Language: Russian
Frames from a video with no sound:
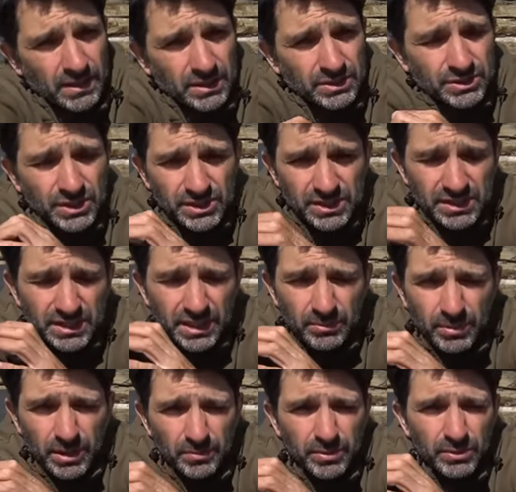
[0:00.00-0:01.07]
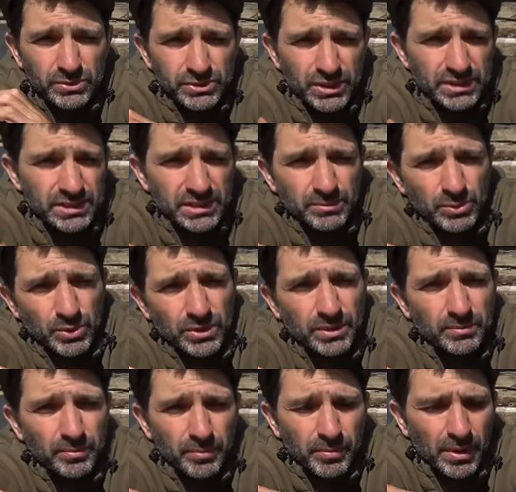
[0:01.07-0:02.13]
э, через гидробак получается
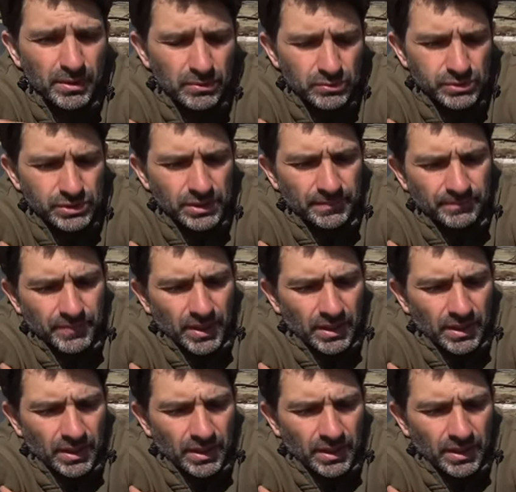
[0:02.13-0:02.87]
немного получше.